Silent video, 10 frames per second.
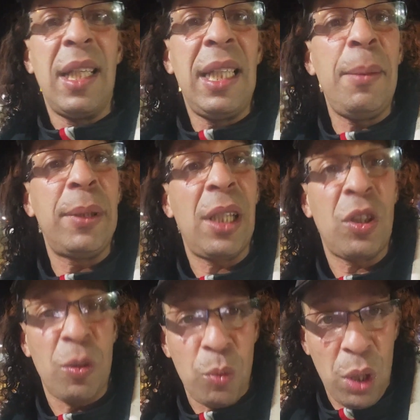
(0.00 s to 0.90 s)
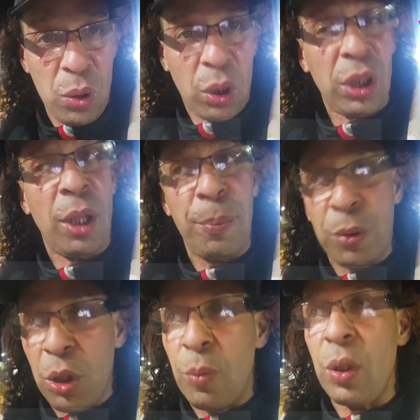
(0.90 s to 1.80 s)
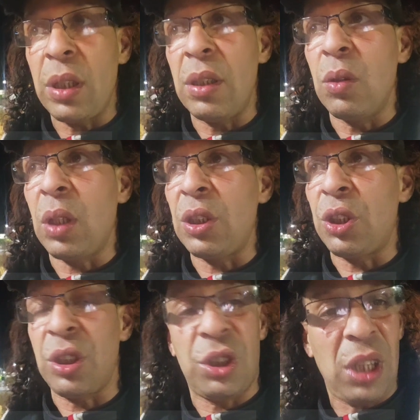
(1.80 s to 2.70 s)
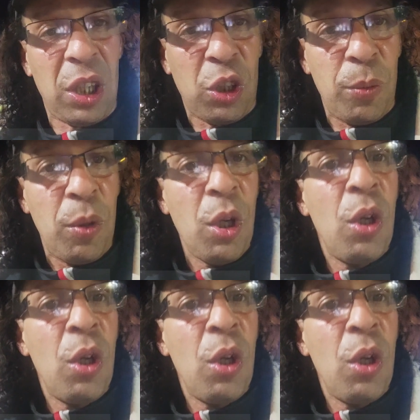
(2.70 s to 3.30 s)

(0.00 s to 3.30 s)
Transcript: اللي ما دار لكم والو كنحبكم وكنشجعكم